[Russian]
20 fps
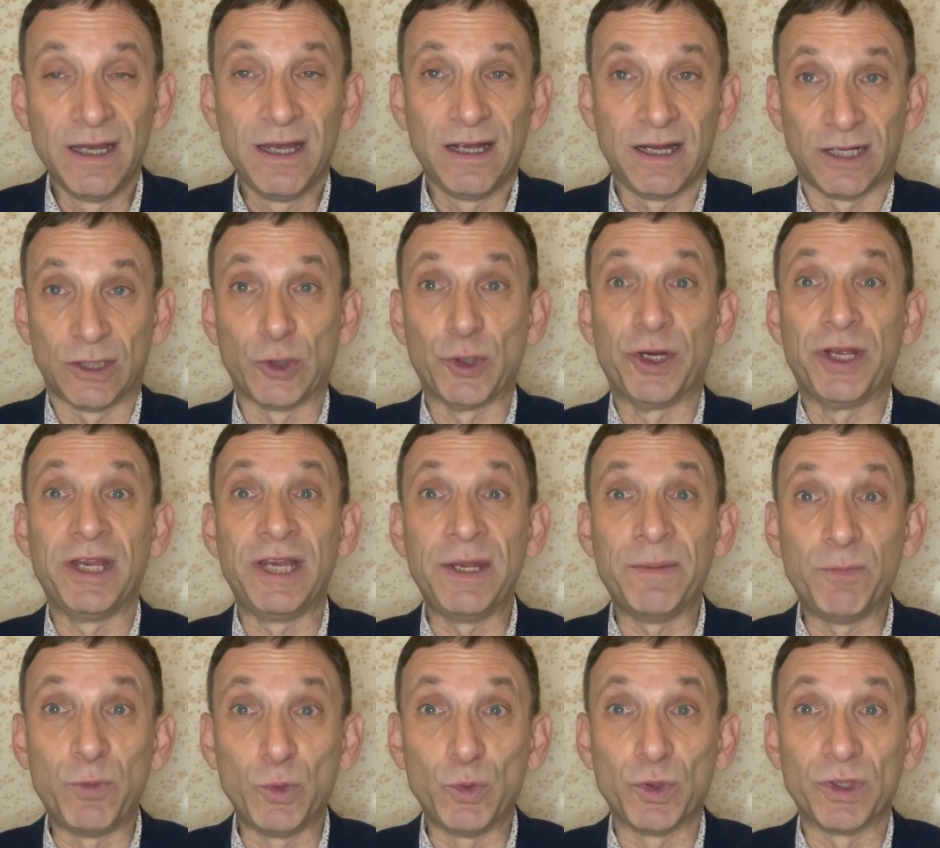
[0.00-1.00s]
которые не
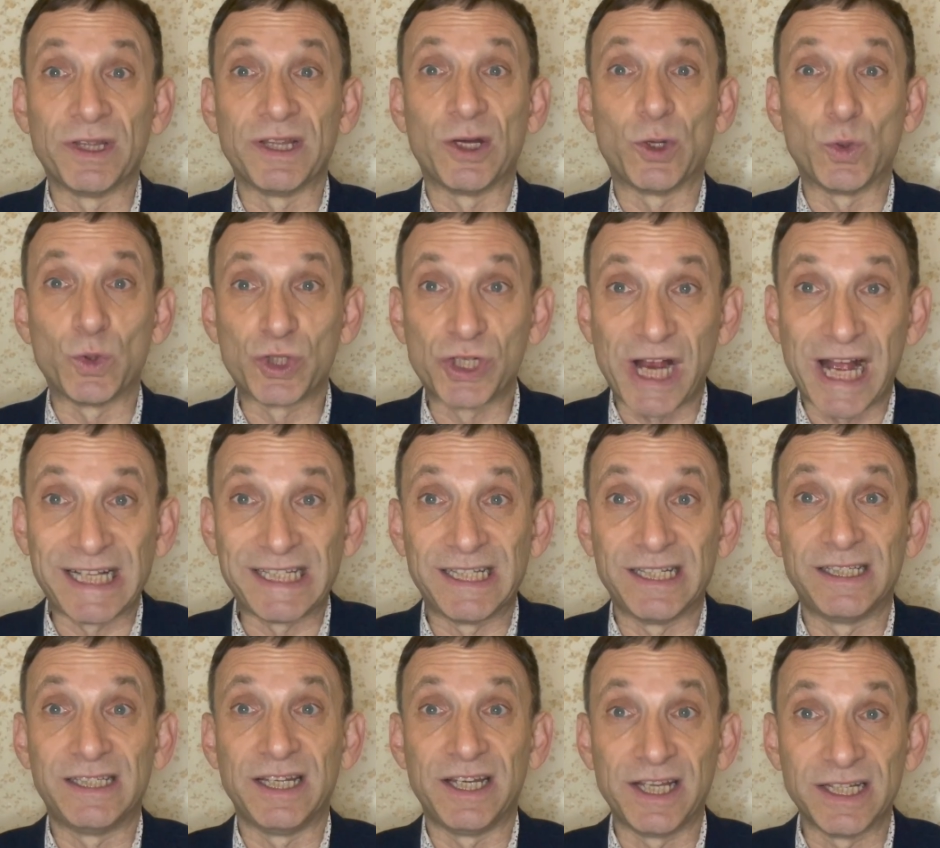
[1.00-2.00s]
будут нарушать
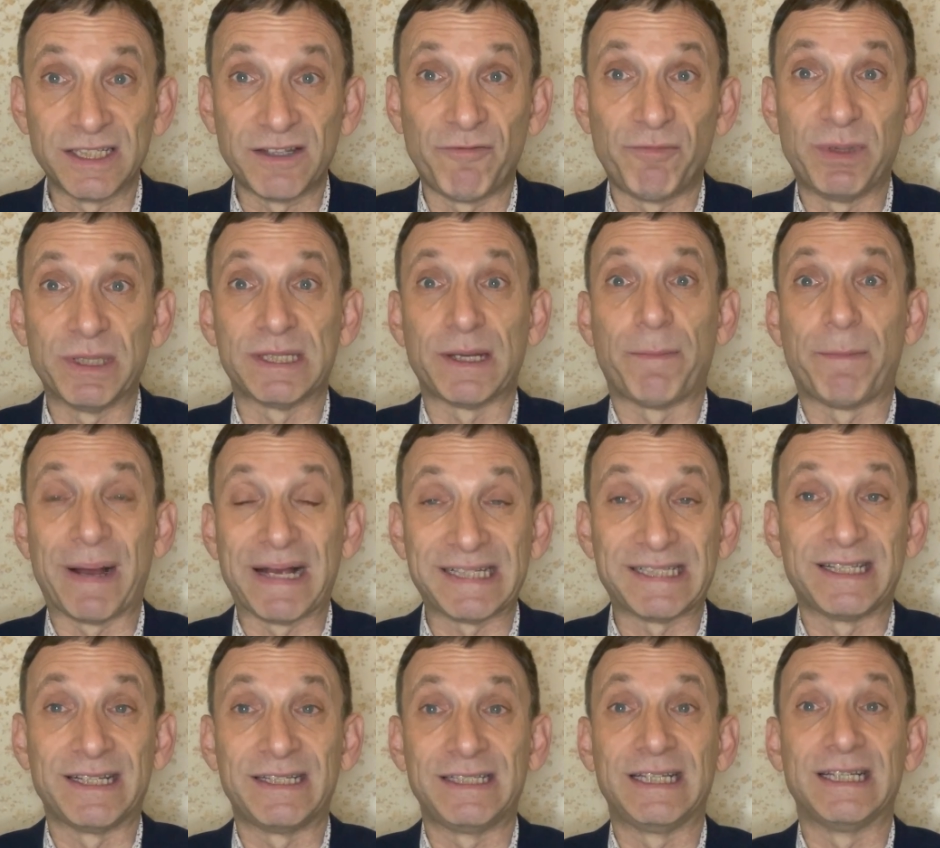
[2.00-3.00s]
интересов
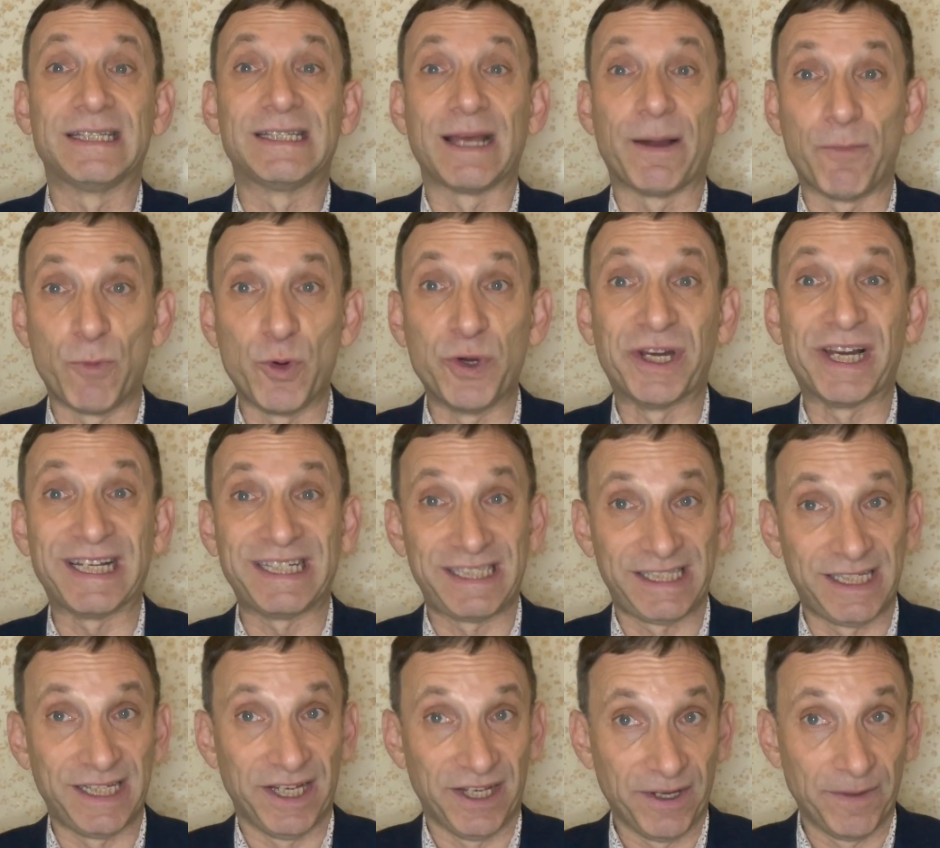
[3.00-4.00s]
безопасности самой
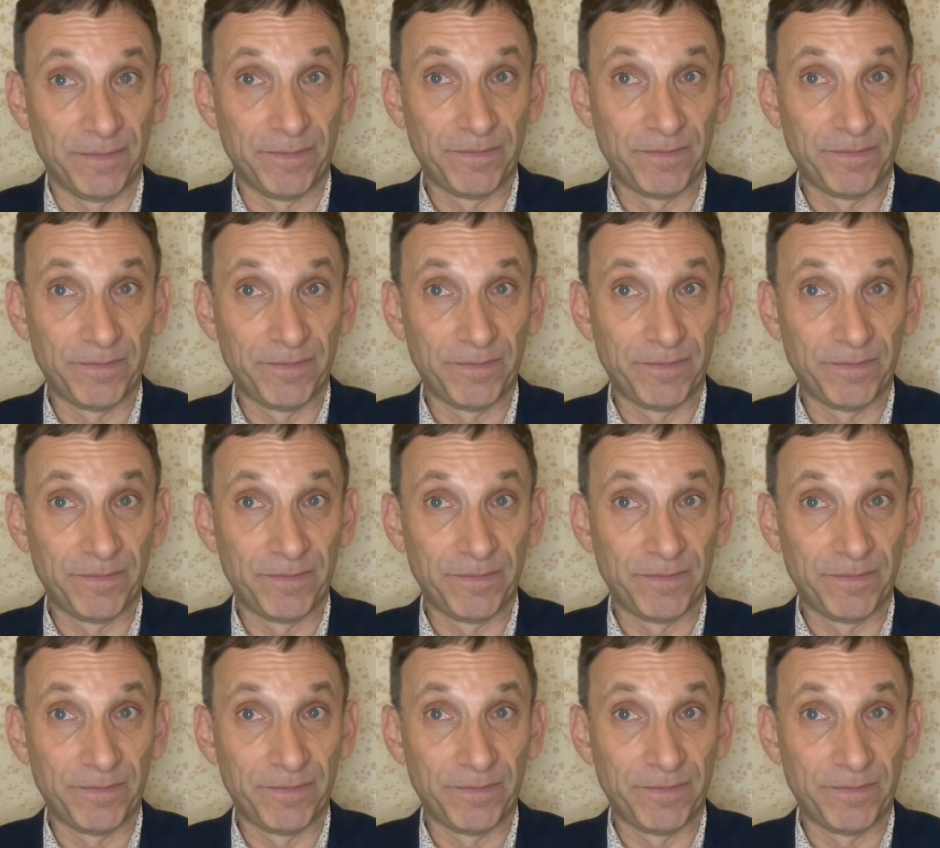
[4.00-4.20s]
России.